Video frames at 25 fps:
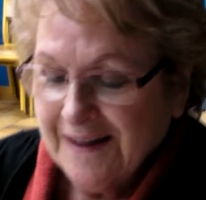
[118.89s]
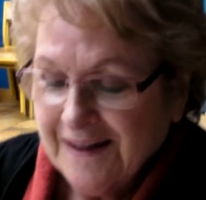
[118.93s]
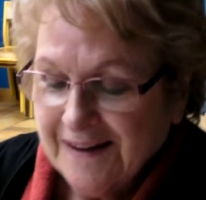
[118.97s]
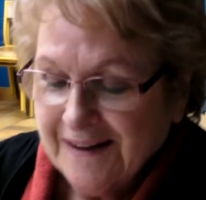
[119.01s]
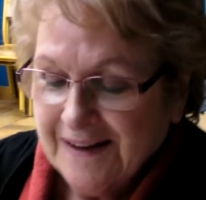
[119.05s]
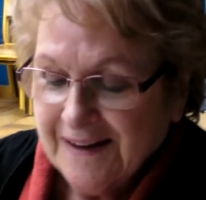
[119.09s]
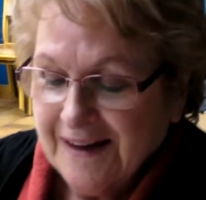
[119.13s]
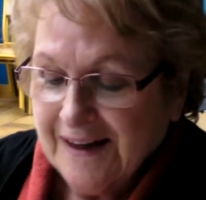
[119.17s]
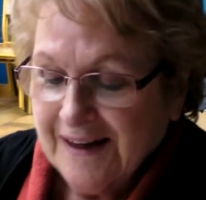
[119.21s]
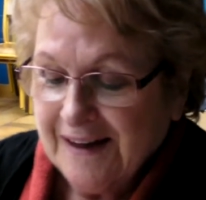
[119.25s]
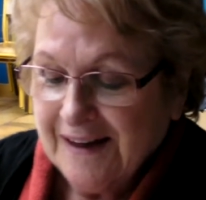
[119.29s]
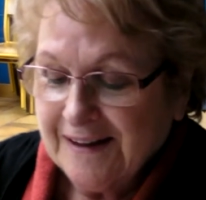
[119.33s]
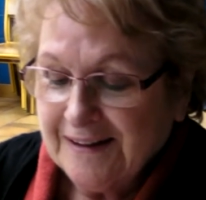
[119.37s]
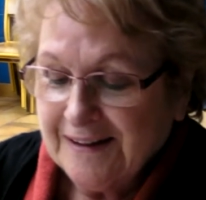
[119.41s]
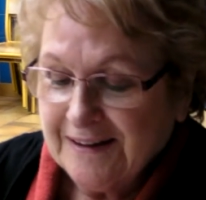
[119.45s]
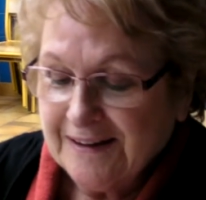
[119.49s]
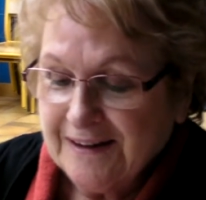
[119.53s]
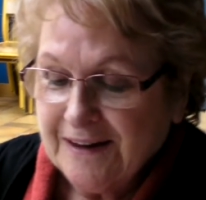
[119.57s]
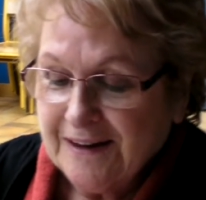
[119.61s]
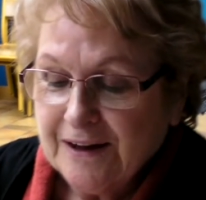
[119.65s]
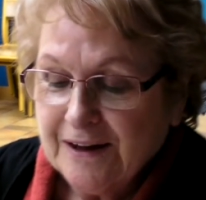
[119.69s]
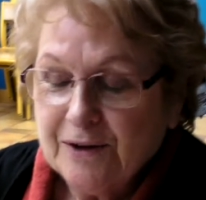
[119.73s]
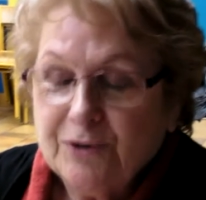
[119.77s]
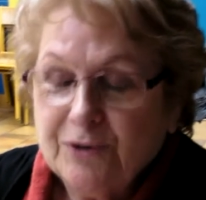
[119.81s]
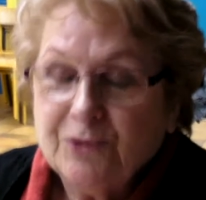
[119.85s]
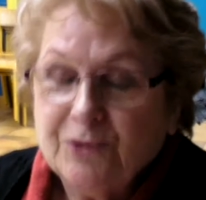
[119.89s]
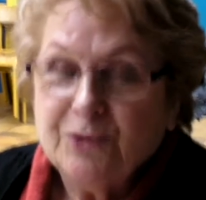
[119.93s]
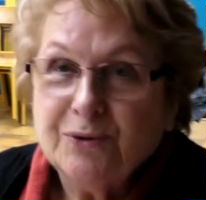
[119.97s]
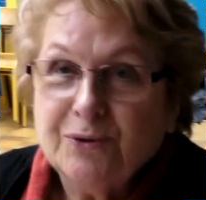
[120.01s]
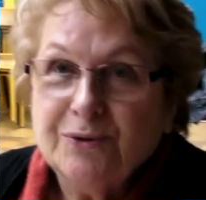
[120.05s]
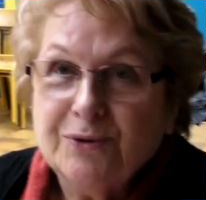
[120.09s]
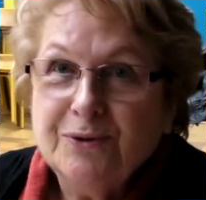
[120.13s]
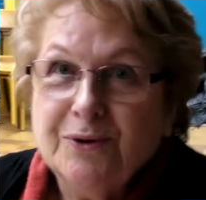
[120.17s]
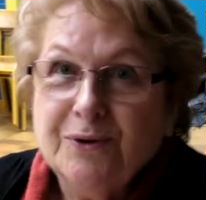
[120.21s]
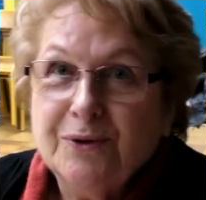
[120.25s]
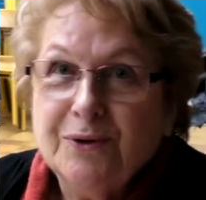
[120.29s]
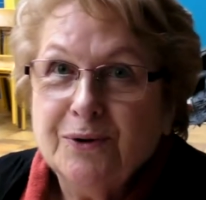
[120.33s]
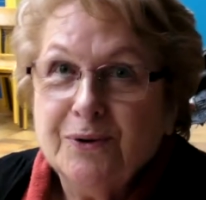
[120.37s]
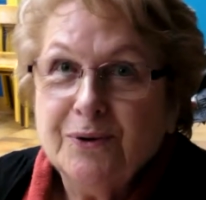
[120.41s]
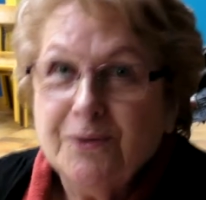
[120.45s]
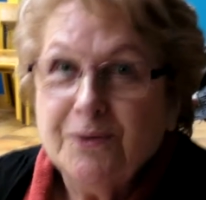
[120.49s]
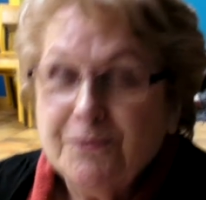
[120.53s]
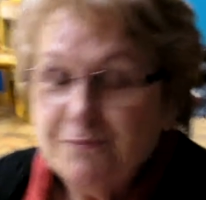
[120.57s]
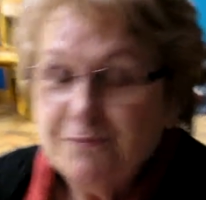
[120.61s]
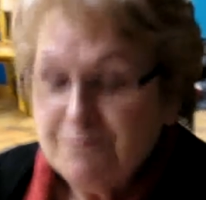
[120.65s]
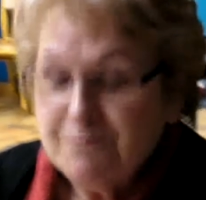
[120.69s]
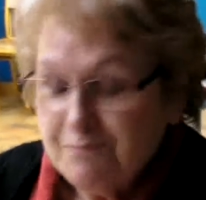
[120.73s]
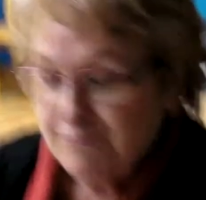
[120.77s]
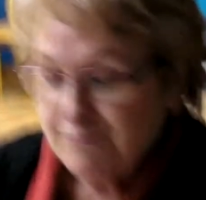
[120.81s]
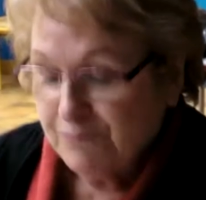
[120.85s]
et qui est une, euh,
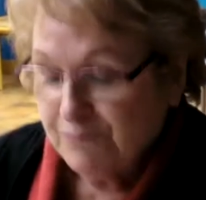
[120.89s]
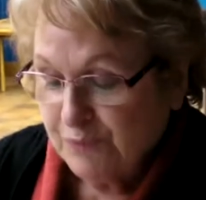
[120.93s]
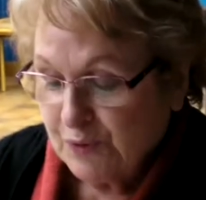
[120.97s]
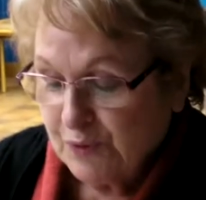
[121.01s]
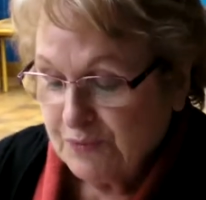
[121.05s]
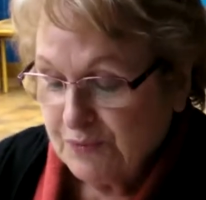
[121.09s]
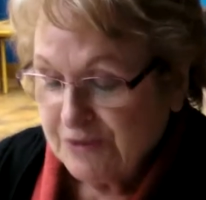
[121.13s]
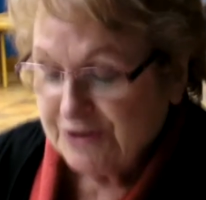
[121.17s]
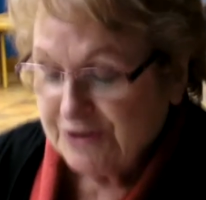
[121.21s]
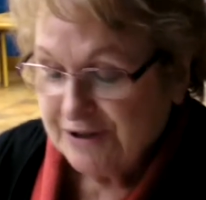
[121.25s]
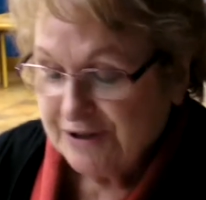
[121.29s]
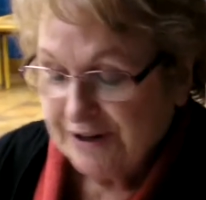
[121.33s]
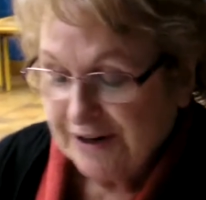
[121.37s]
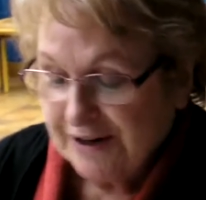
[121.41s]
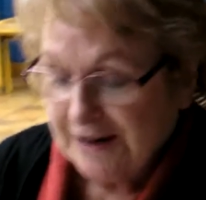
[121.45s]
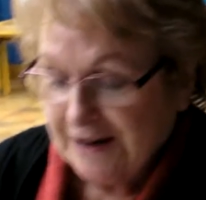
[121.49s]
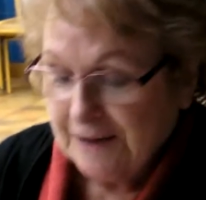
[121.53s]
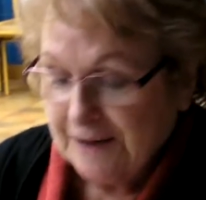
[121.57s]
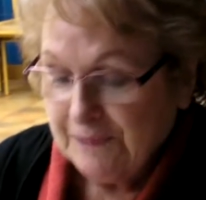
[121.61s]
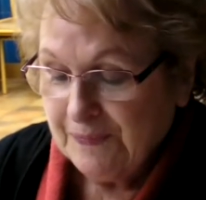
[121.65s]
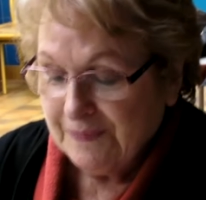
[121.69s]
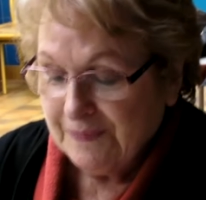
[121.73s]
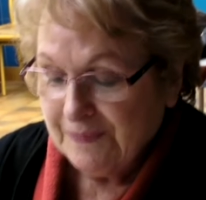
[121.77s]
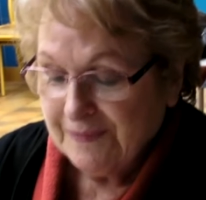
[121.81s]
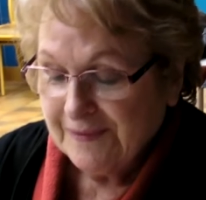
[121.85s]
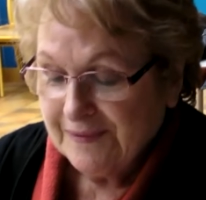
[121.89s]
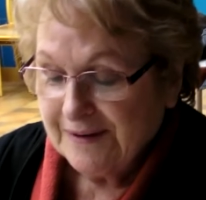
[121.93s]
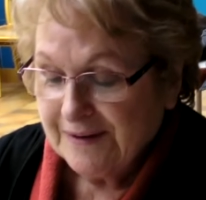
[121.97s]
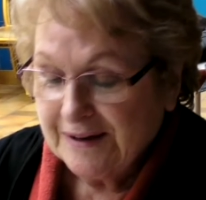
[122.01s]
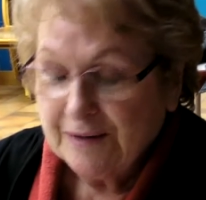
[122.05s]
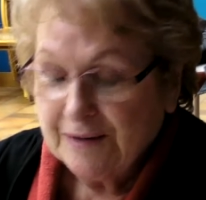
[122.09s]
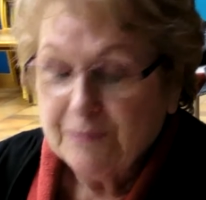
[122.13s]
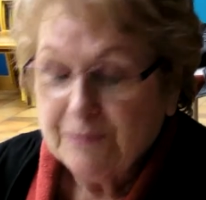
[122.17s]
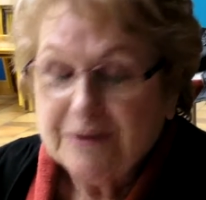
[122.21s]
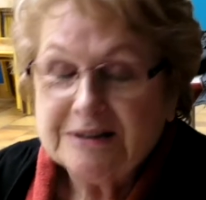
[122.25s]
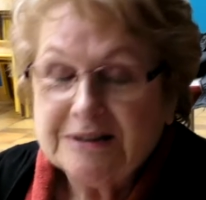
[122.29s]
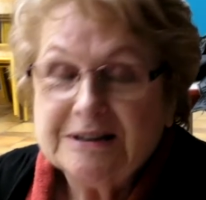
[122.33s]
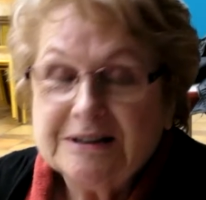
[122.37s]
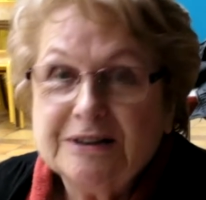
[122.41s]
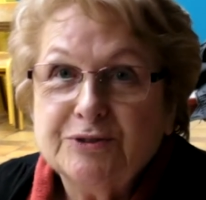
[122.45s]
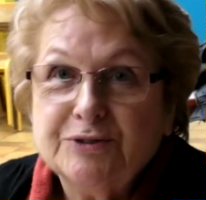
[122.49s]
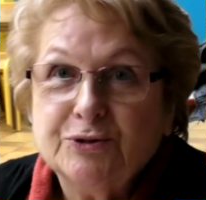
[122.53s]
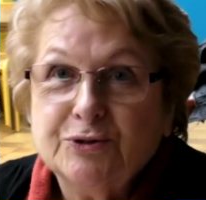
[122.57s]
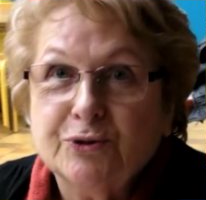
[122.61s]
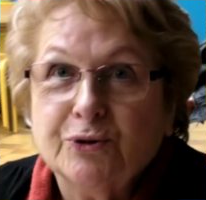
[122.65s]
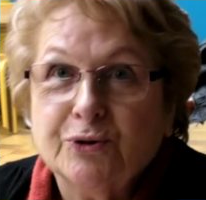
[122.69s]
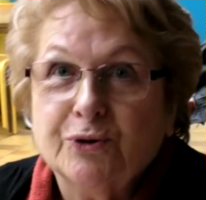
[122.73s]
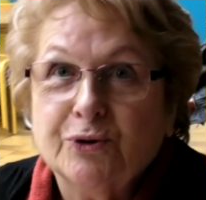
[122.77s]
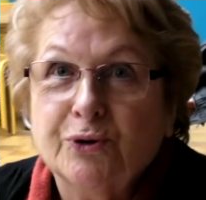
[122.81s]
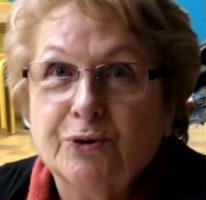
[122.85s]
comment je dirais, qui est basée
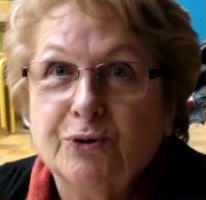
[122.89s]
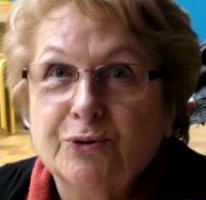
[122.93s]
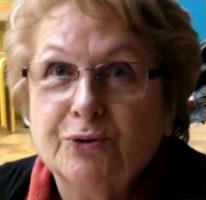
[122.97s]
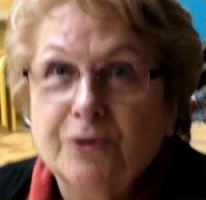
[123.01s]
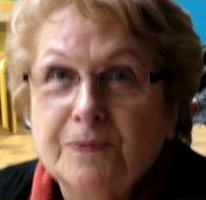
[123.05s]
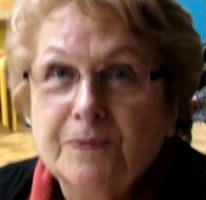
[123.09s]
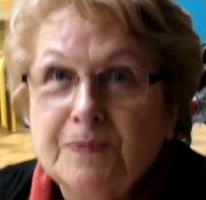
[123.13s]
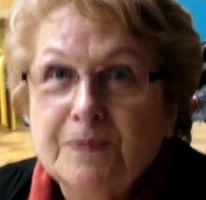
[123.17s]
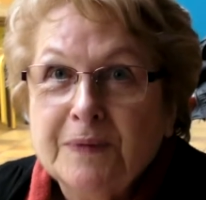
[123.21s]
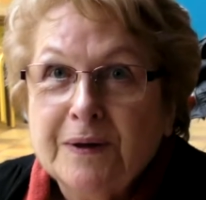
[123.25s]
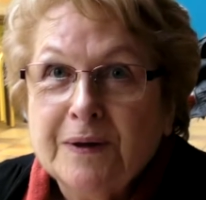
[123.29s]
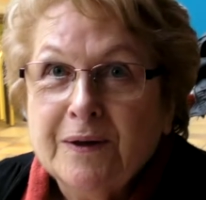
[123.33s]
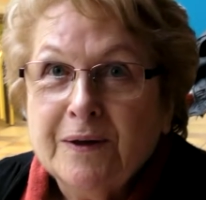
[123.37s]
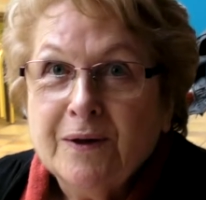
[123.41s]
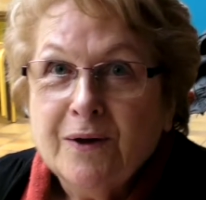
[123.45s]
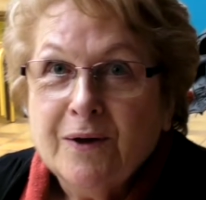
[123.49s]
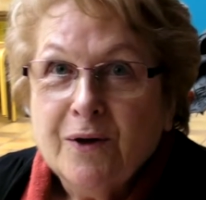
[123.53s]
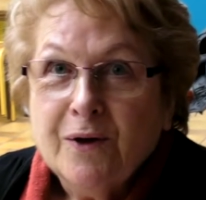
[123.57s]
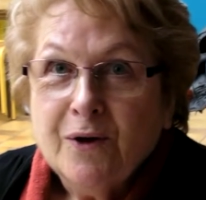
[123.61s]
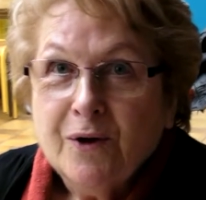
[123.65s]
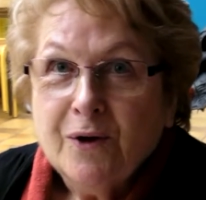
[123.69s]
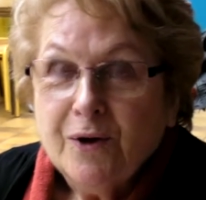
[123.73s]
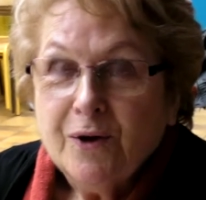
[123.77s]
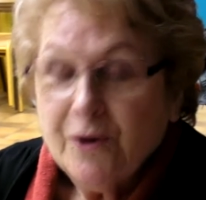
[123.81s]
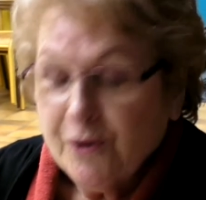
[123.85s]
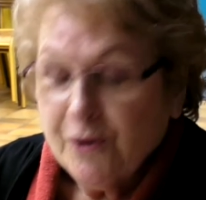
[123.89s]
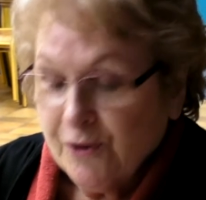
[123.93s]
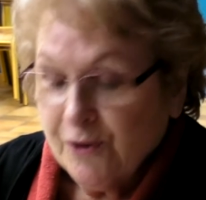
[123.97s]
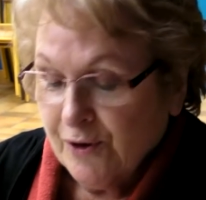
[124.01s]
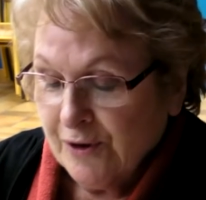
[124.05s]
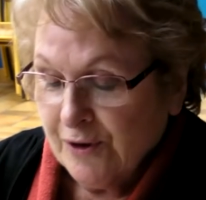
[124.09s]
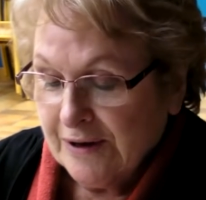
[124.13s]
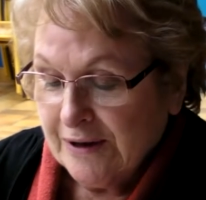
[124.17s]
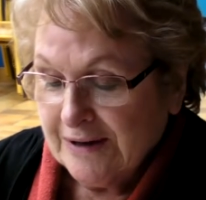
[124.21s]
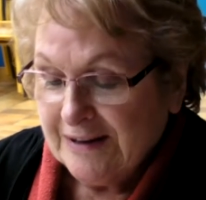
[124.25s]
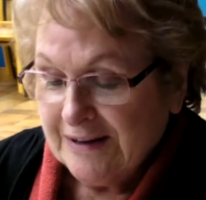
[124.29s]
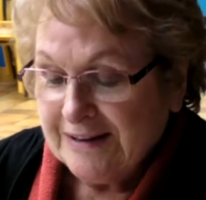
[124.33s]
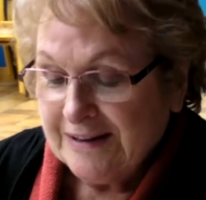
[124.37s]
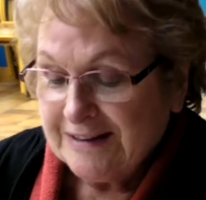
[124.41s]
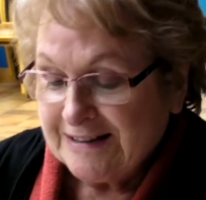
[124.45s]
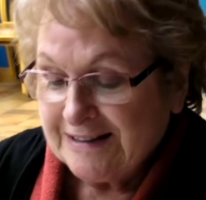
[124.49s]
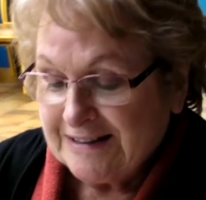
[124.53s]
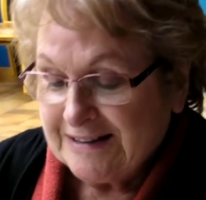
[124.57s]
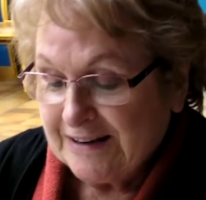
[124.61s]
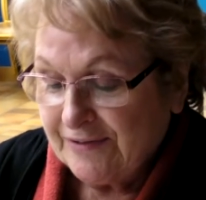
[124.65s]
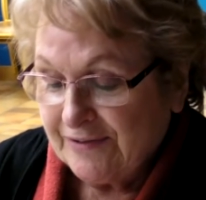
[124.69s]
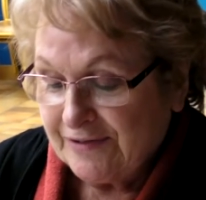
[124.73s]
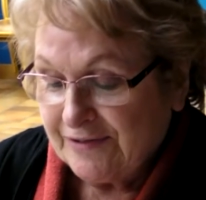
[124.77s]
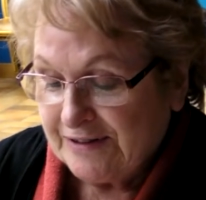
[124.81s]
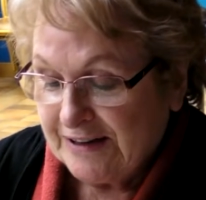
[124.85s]
sur euh,
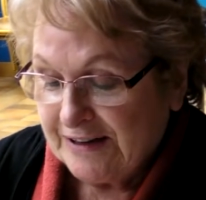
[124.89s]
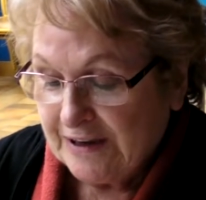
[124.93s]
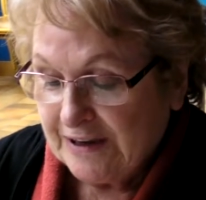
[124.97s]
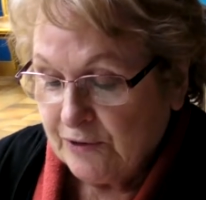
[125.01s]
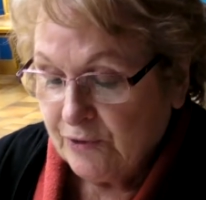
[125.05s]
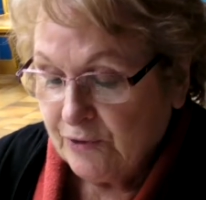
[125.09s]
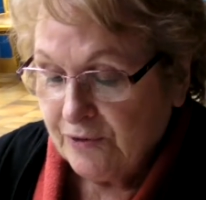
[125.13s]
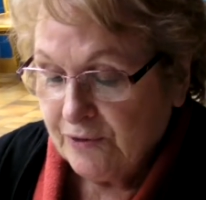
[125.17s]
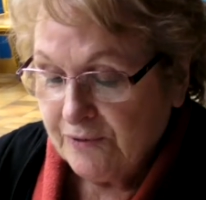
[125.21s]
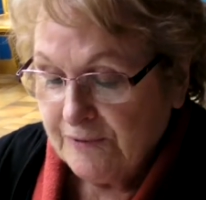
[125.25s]
XFCE.